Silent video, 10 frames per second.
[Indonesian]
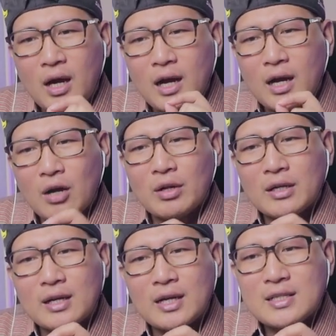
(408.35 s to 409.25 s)
Engkaulah
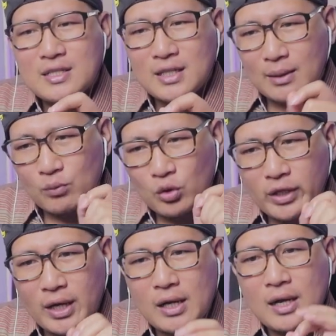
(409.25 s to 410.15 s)
kekasih yang
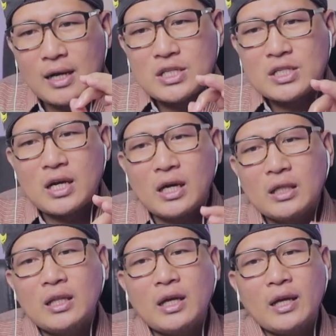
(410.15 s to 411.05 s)
mulia, kekasih
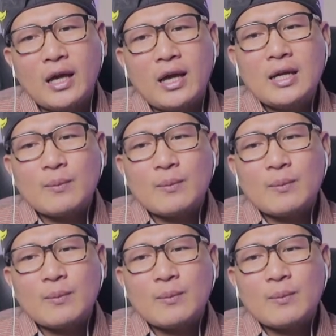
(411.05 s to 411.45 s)
Allah ya.